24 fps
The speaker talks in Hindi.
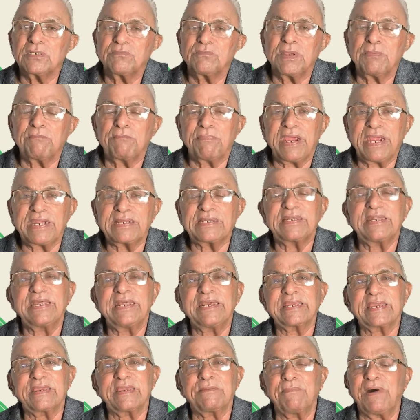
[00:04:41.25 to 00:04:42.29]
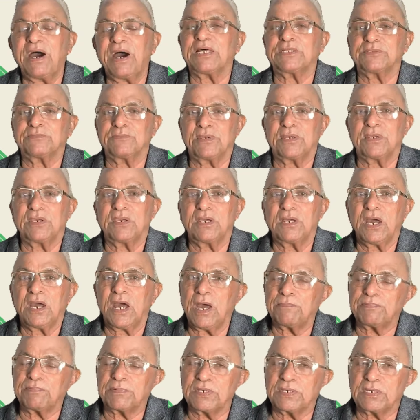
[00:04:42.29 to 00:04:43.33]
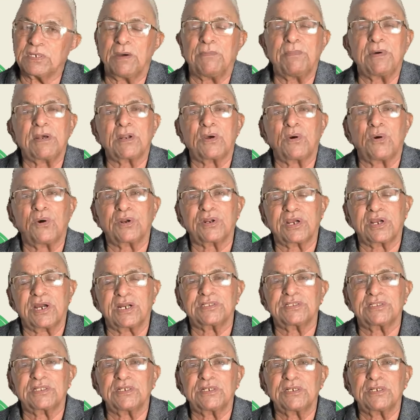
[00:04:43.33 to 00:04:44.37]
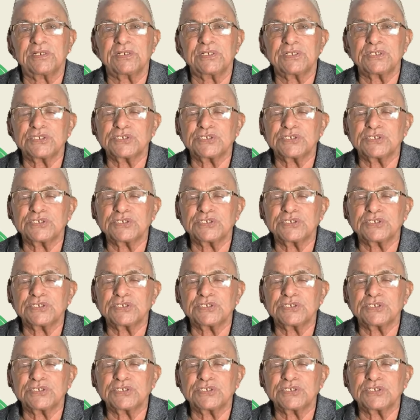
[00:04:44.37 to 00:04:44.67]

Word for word: में बैठने के बाद में आपकी कमर और गर्दन